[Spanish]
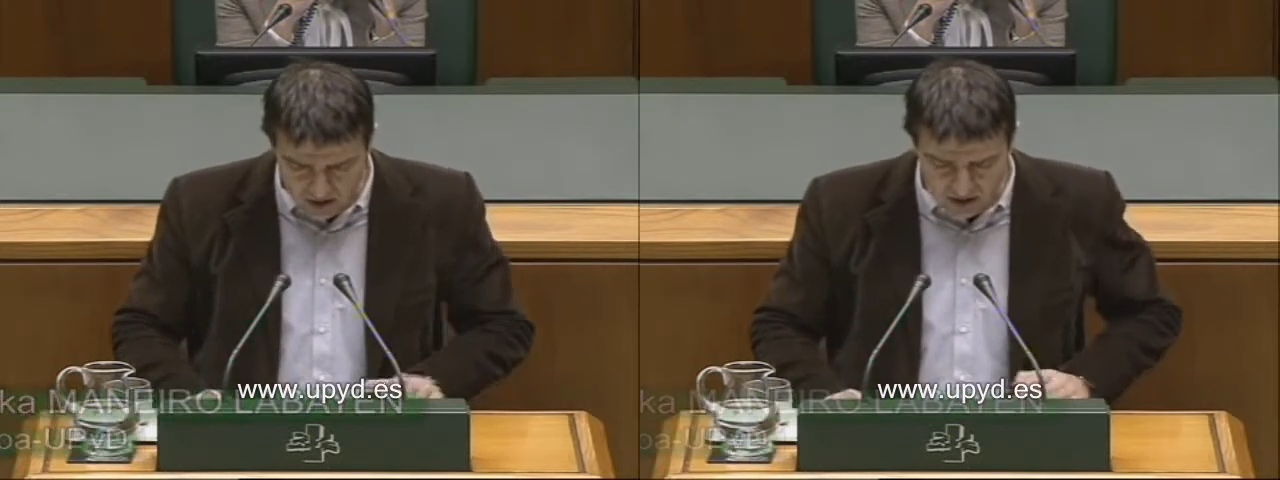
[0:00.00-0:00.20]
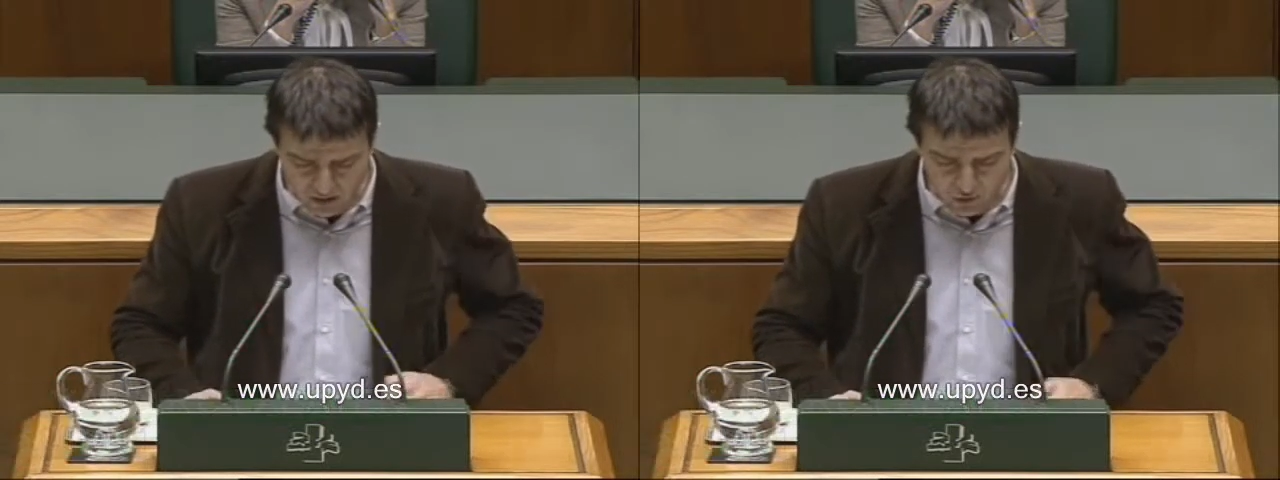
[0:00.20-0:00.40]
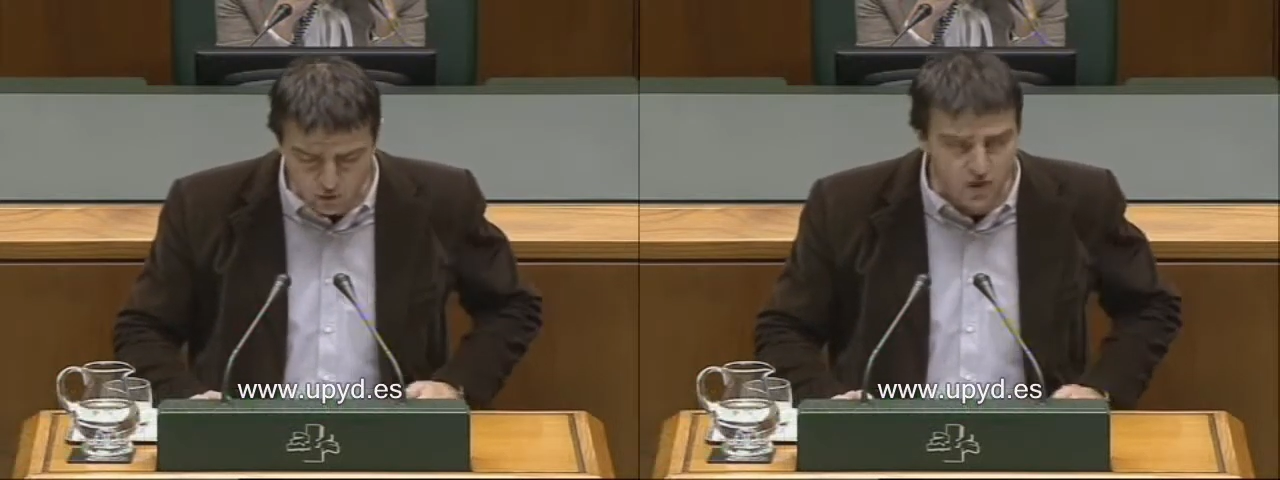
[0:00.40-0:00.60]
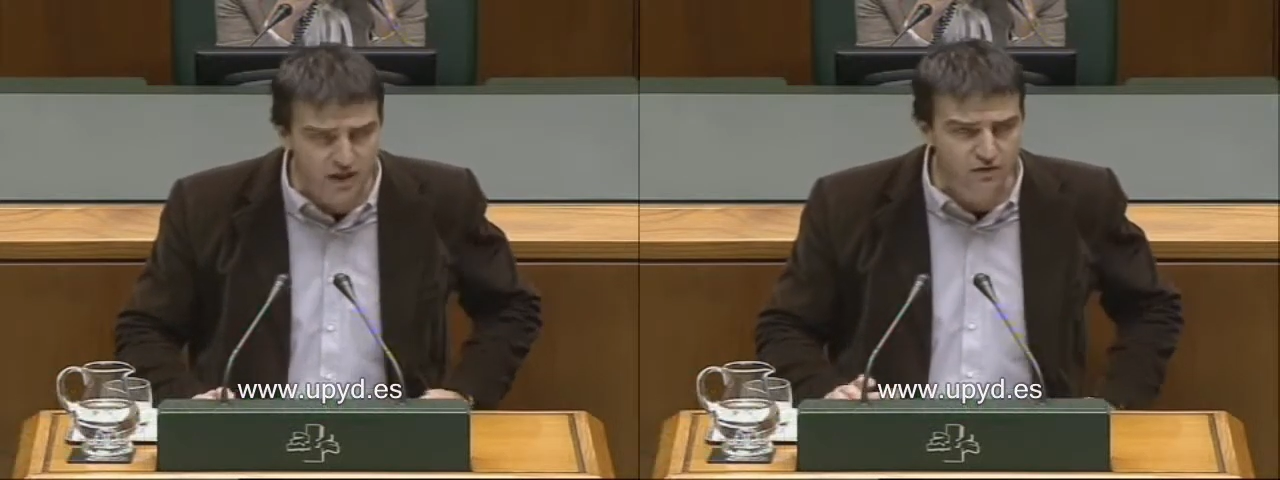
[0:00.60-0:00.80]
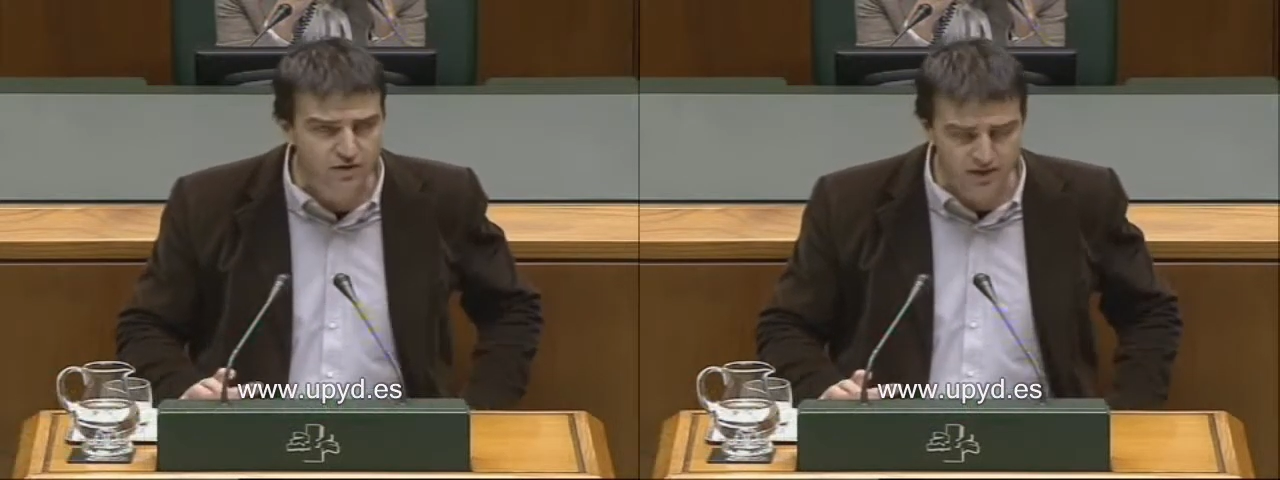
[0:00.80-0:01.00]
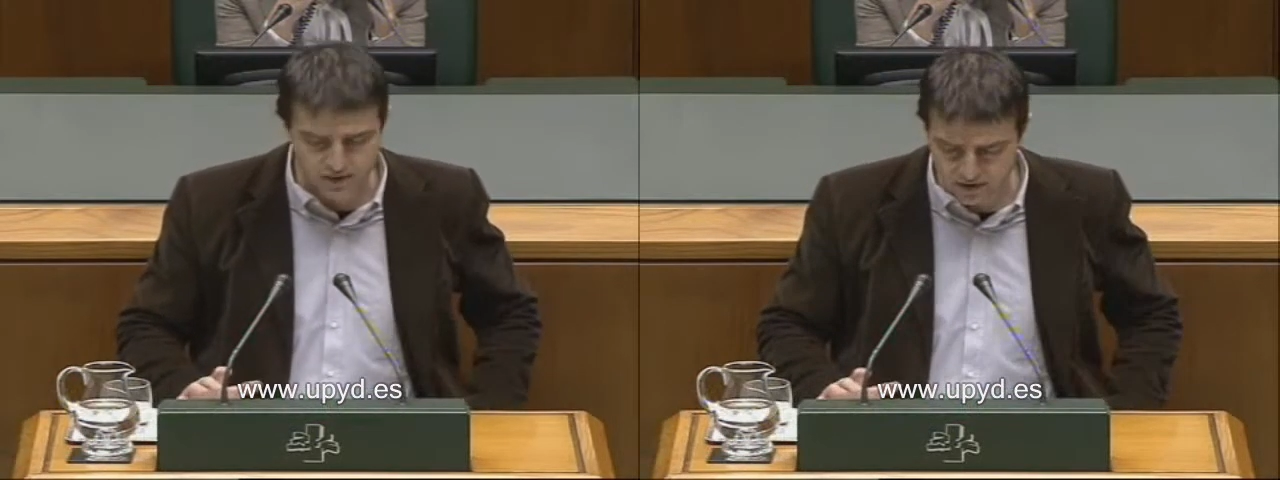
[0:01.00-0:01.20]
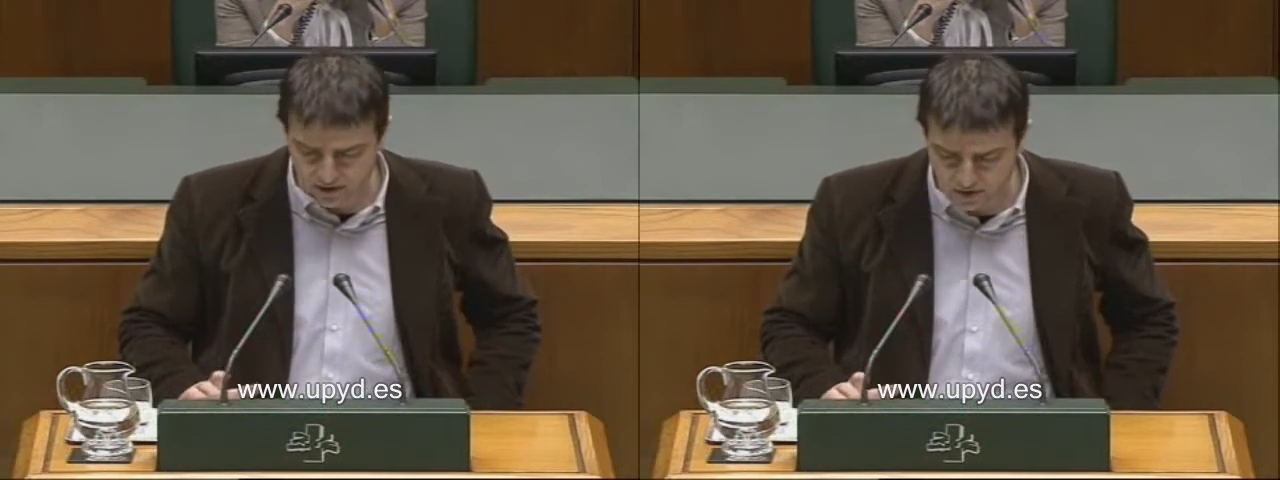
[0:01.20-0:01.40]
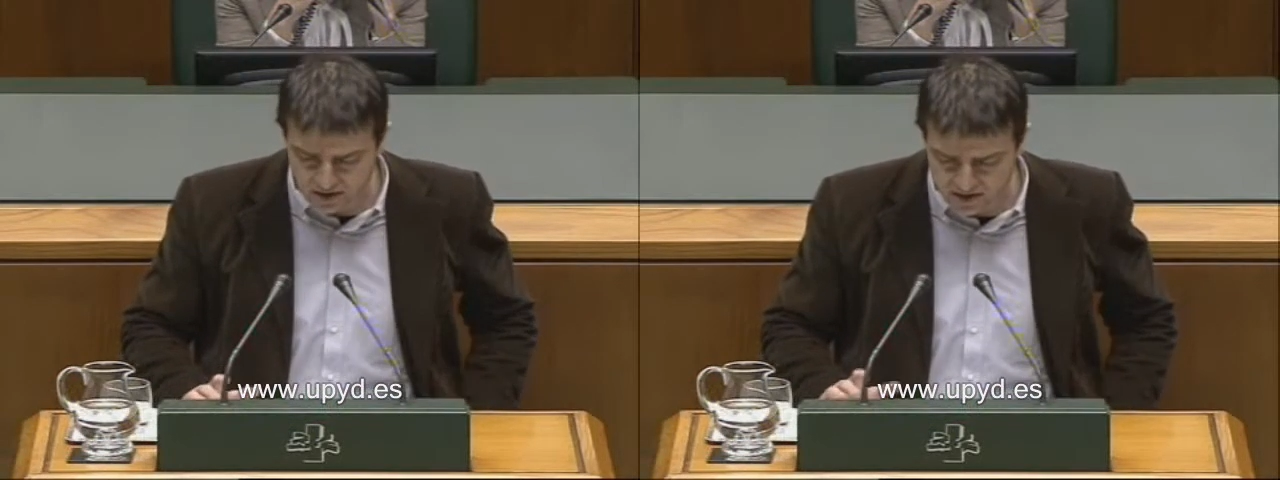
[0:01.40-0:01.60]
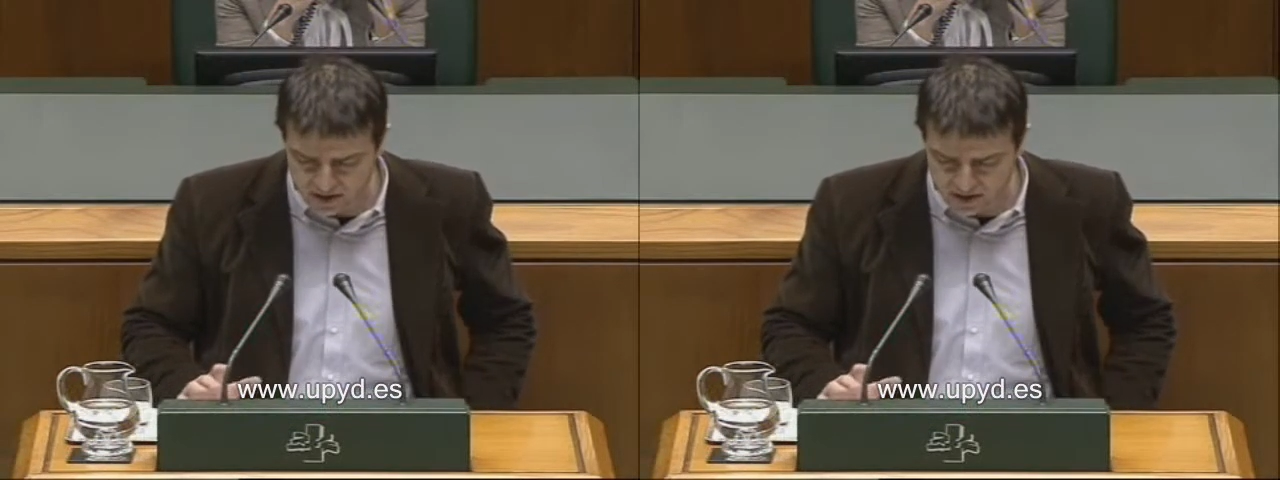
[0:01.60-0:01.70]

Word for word: fórmula de financiación es